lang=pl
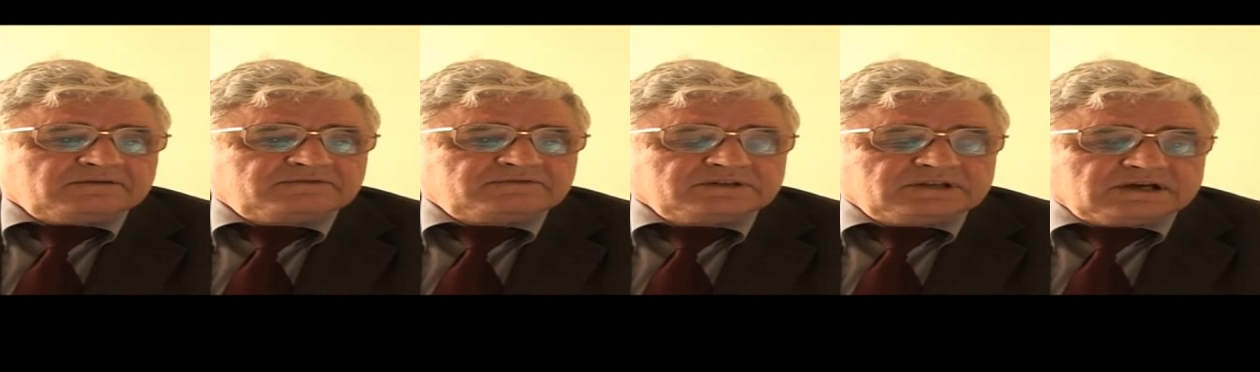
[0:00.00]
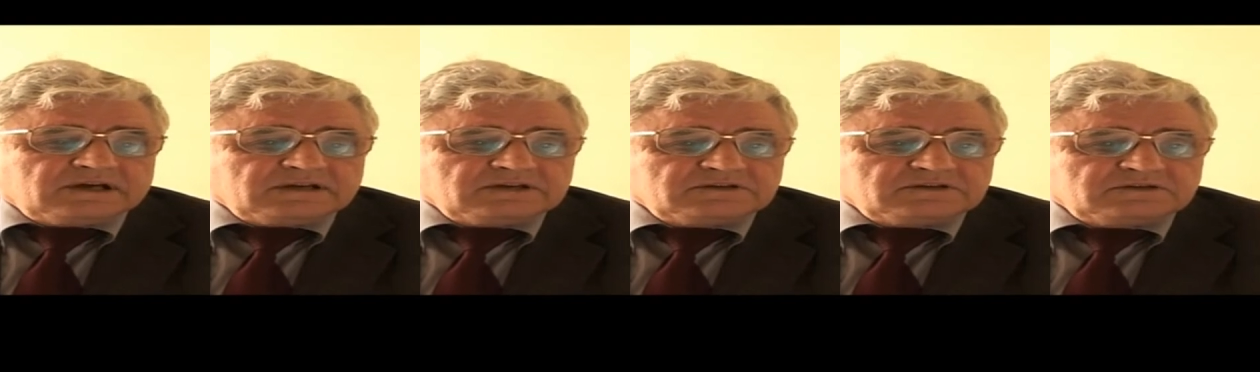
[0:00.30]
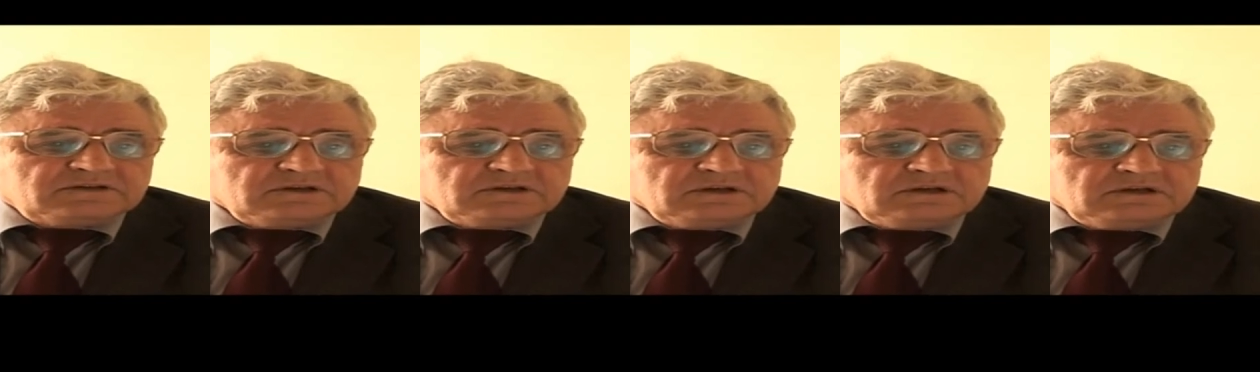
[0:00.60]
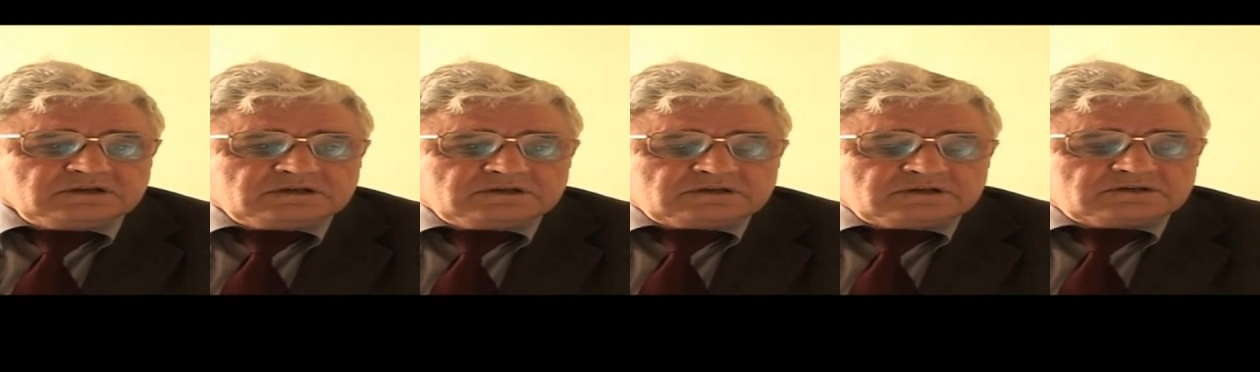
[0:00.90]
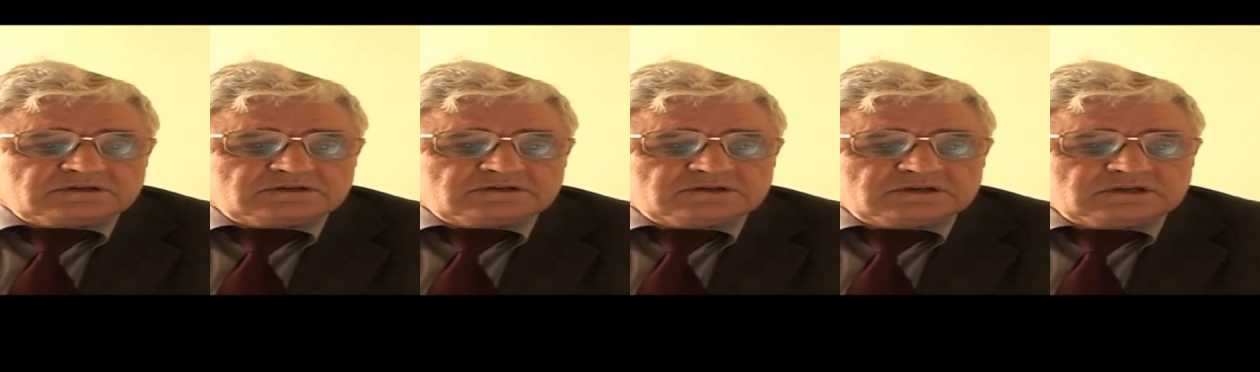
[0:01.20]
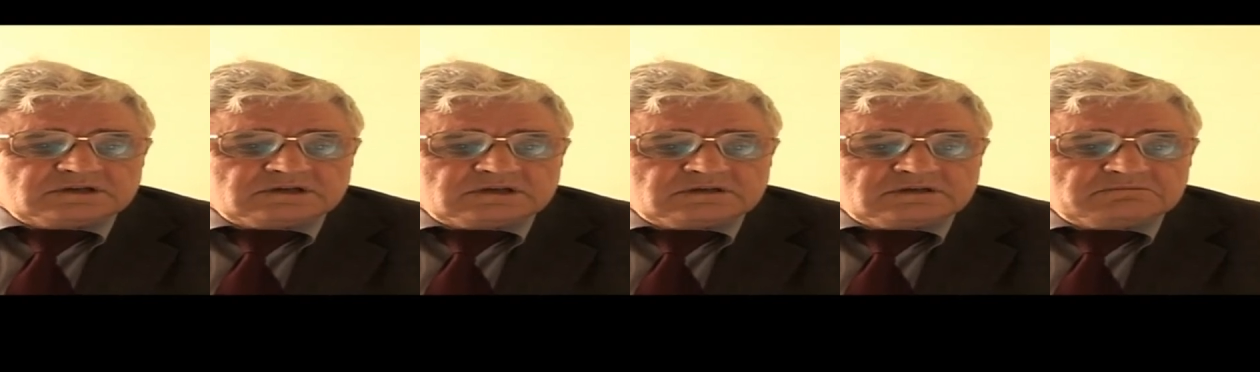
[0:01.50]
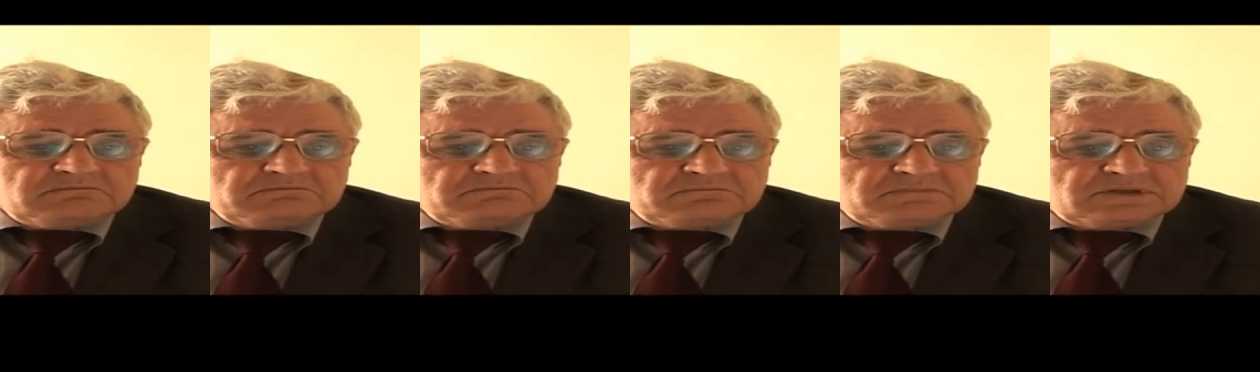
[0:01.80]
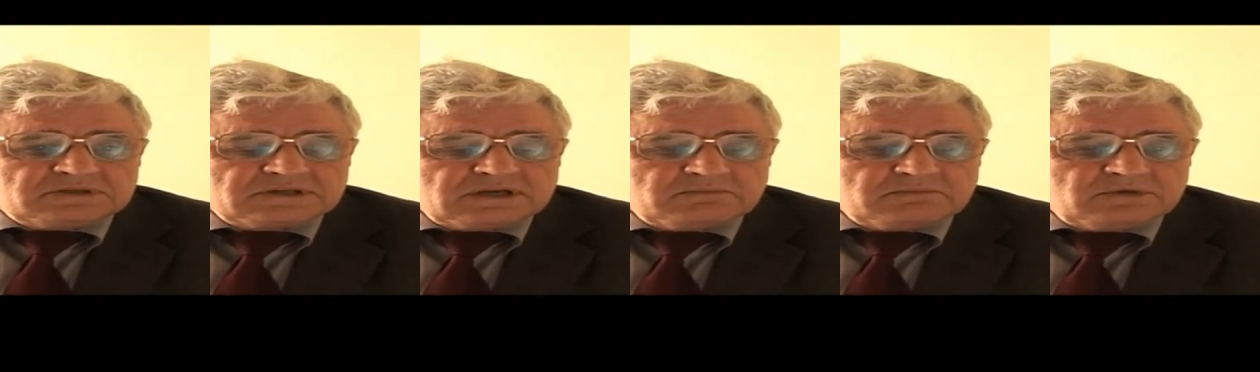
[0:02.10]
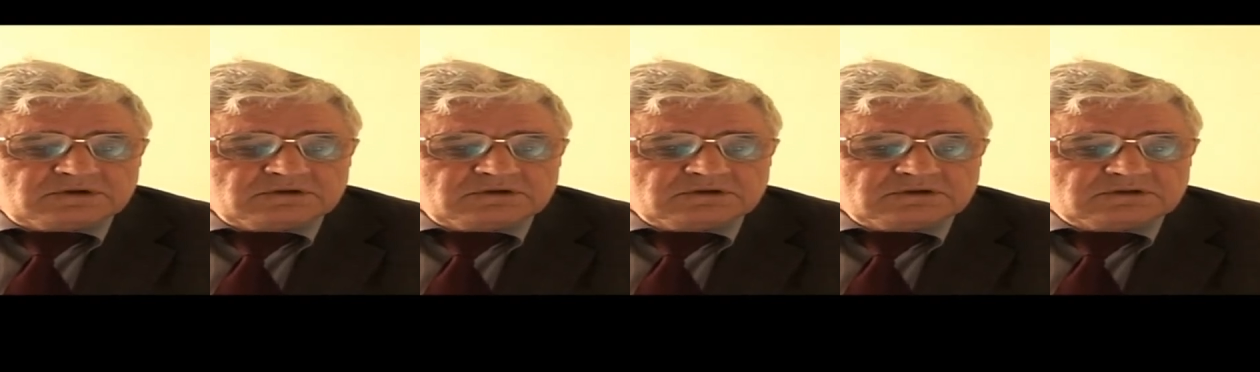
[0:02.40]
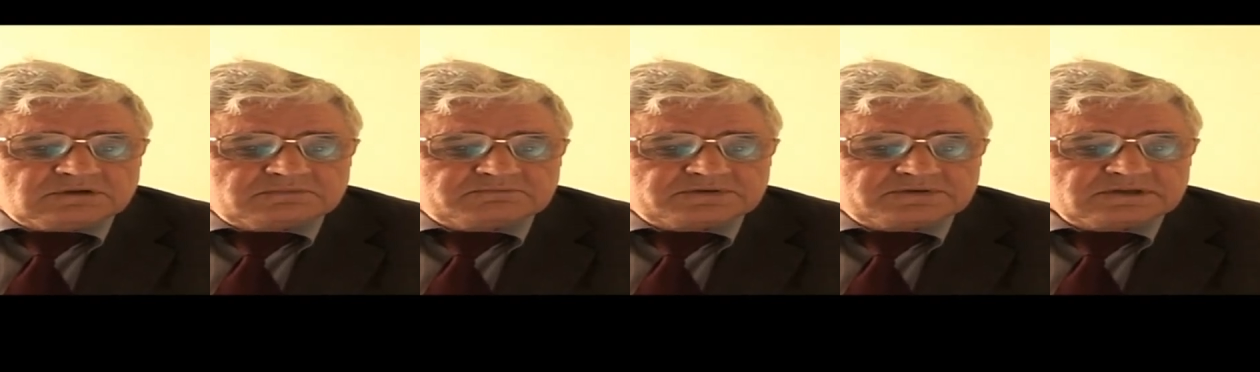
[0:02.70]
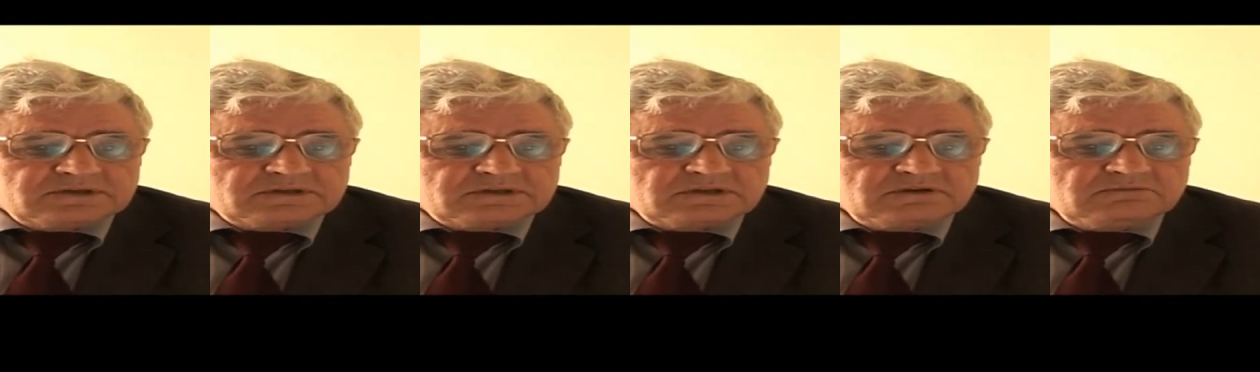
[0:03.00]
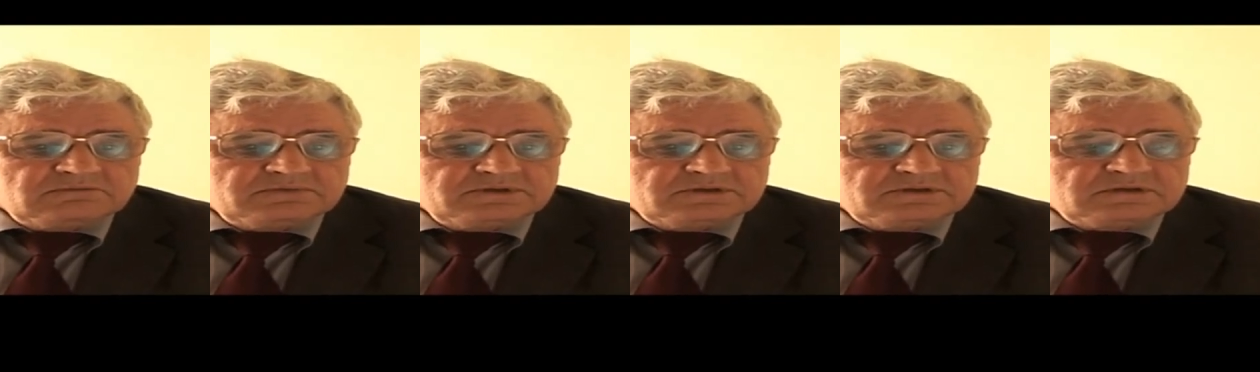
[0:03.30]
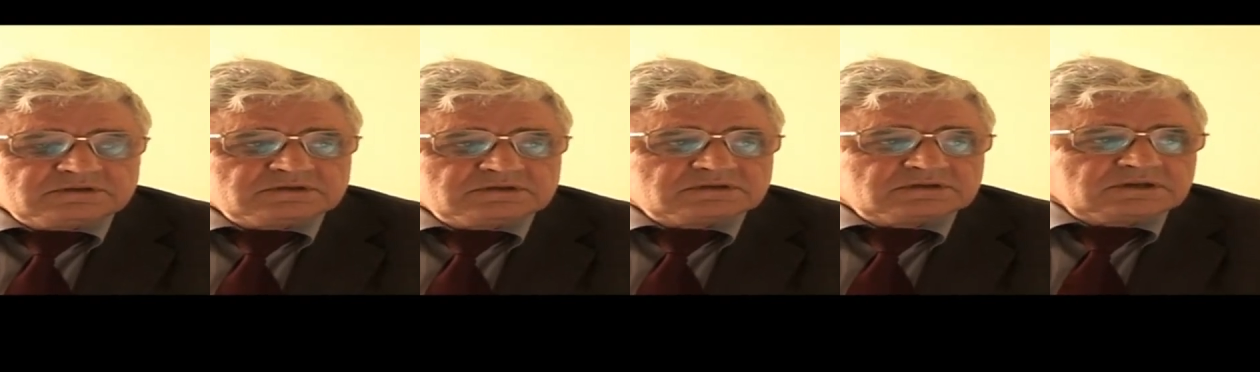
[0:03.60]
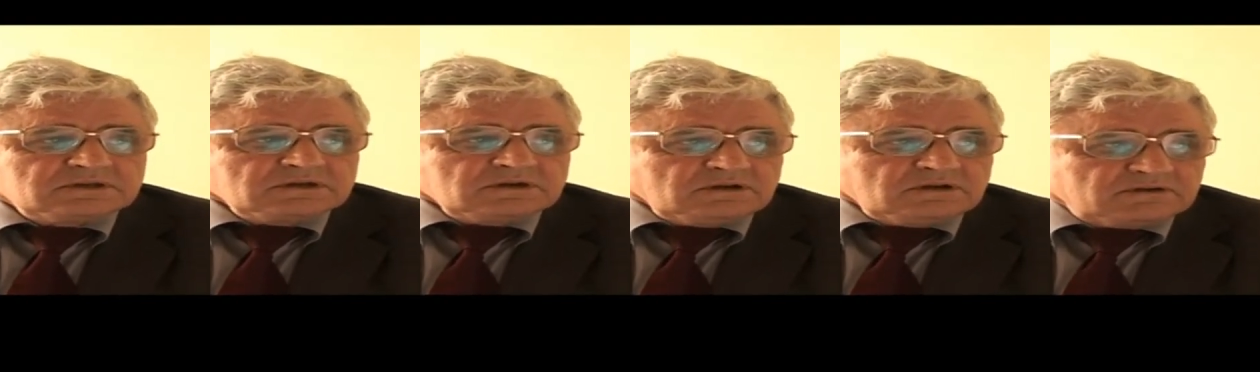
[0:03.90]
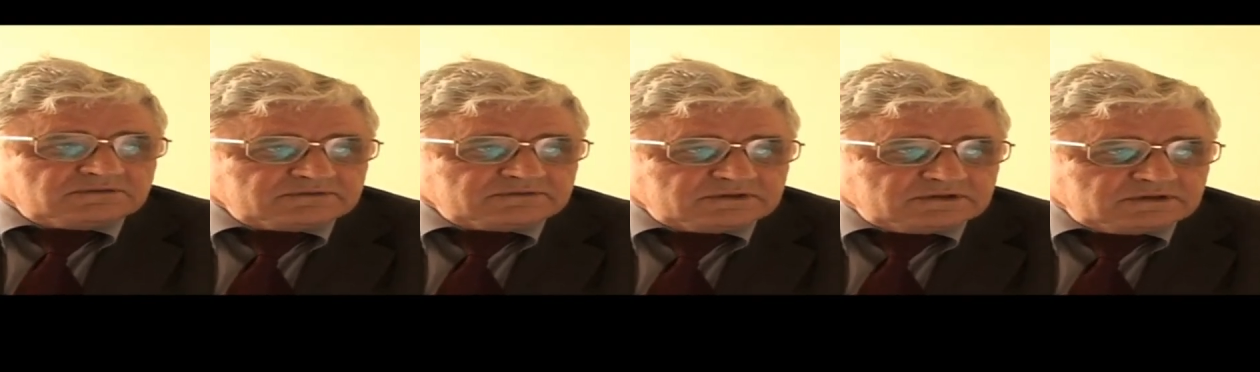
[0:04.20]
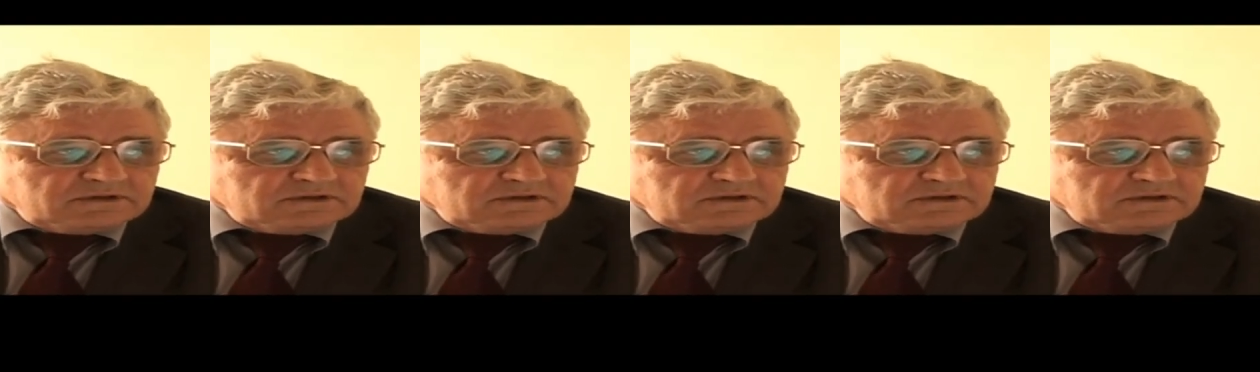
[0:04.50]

Wydaje się, że samolot przestał być sterowny.